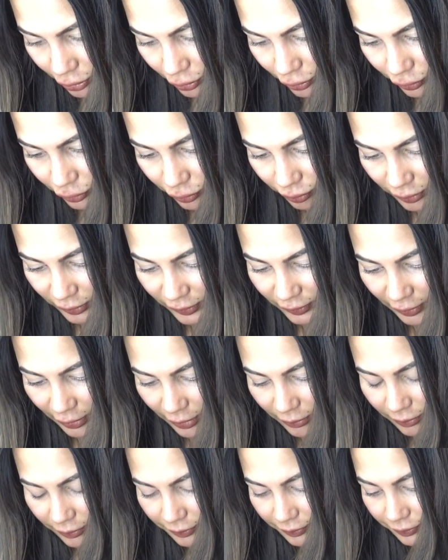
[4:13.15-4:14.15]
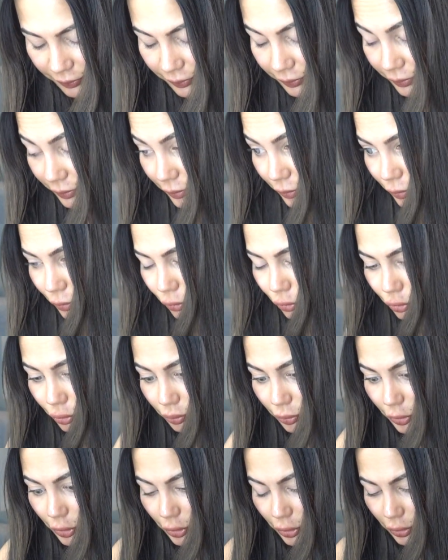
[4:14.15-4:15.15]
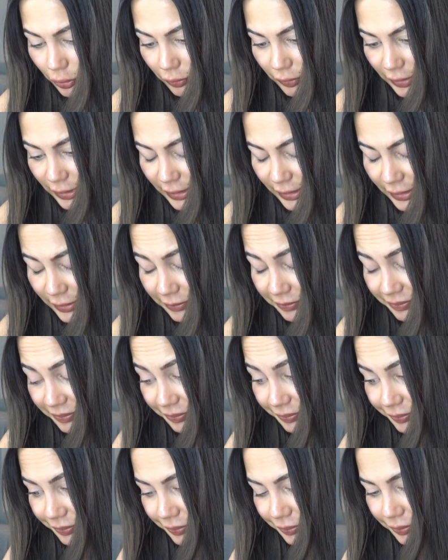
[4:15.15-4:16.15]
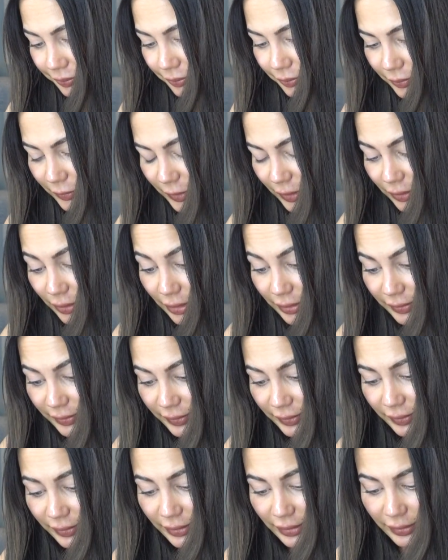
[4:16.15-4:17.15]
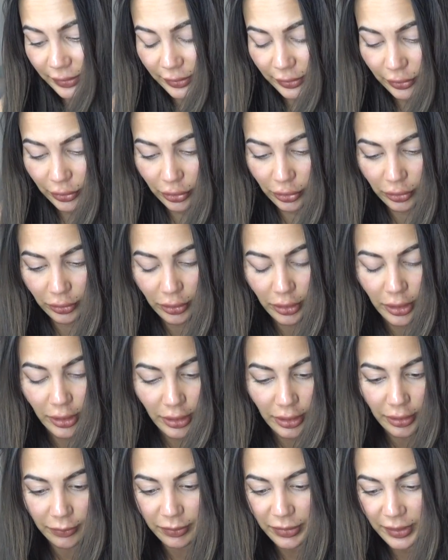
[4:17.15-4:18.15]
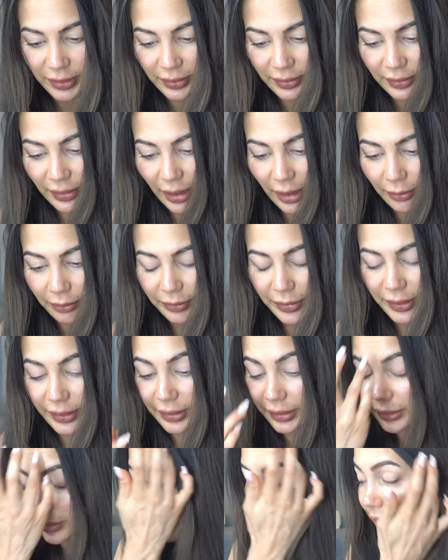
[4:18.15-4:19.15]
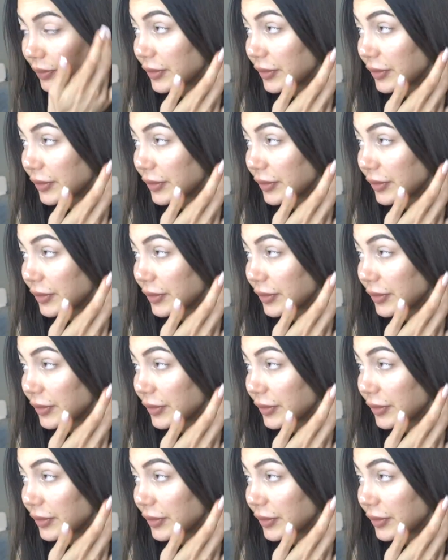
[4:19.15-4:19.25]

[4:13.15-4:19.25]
gözüme tam uymuyor ve hmm, rahatsız ediyor birinden biri